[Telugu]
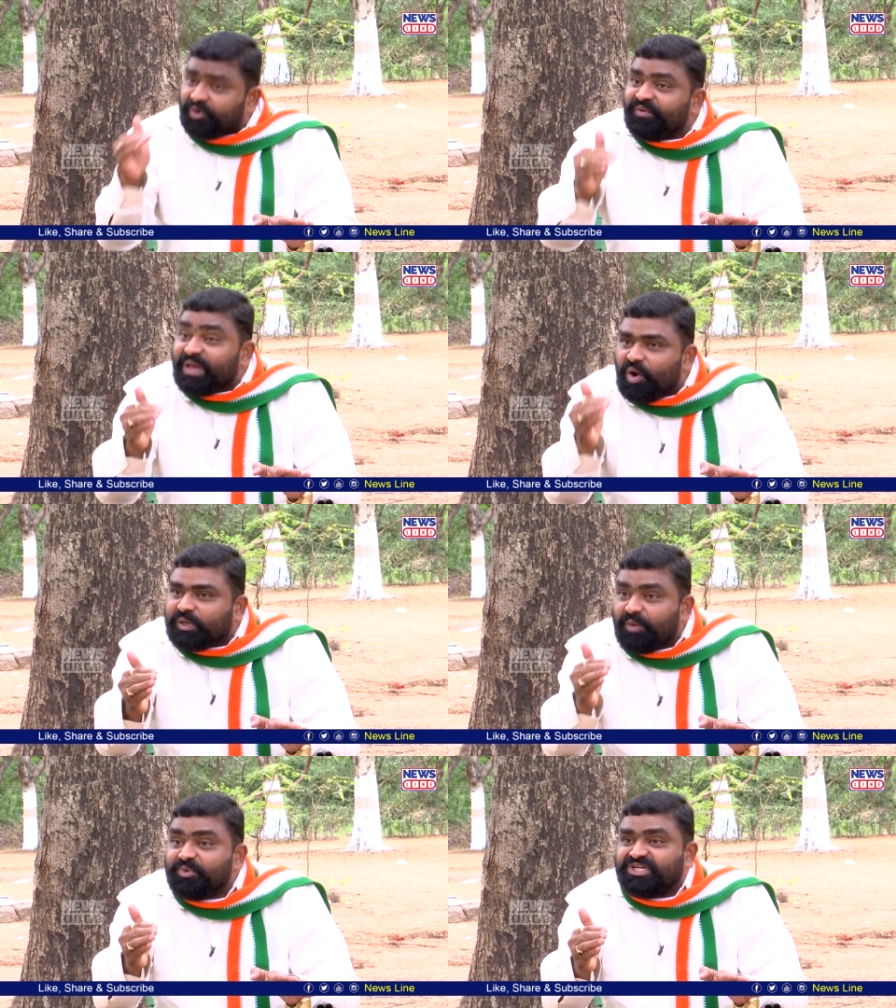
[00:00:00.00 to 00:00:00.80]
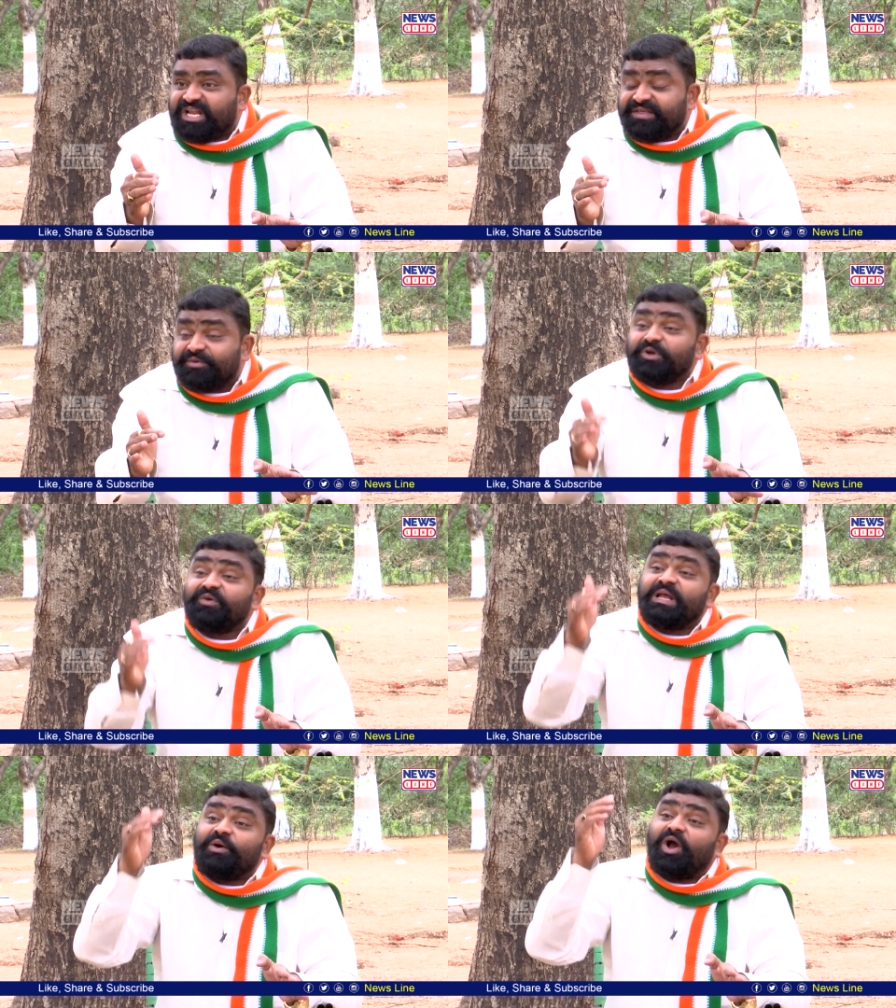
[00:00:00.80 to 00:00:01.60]
రెండు వేల ఒకటిలో ముచ్చటది రెండు
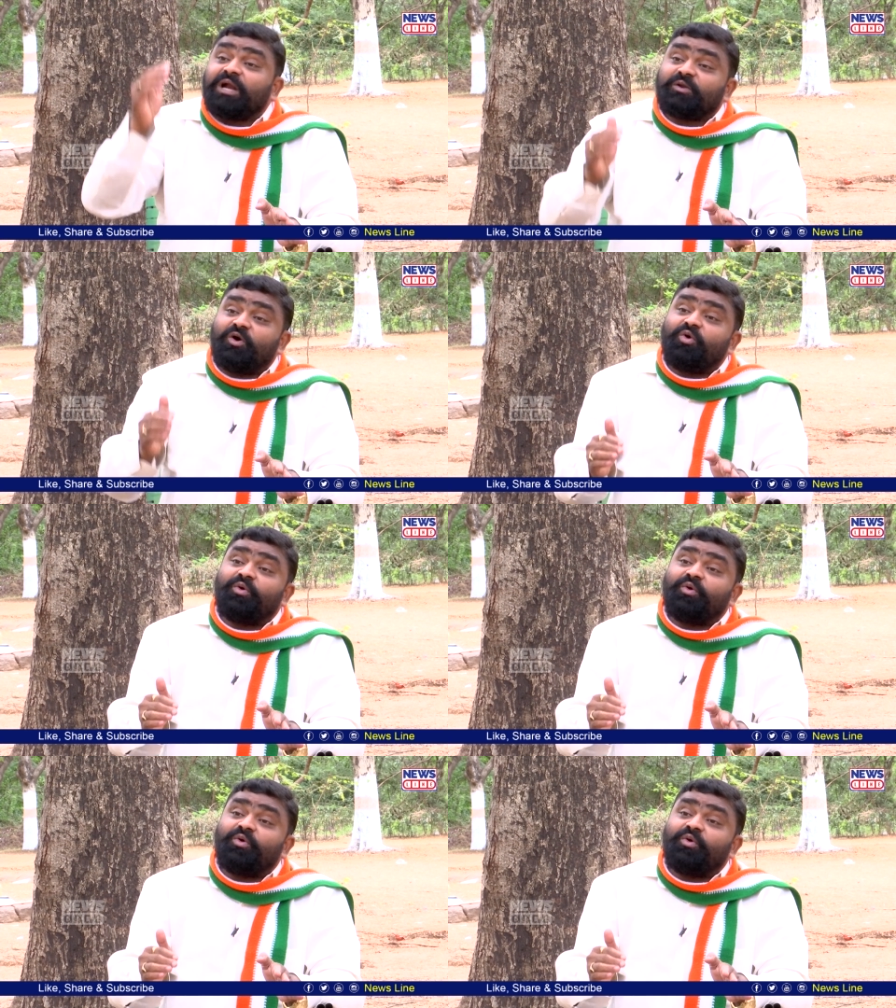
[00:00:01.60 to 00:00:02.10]
వేల ఒకటిలో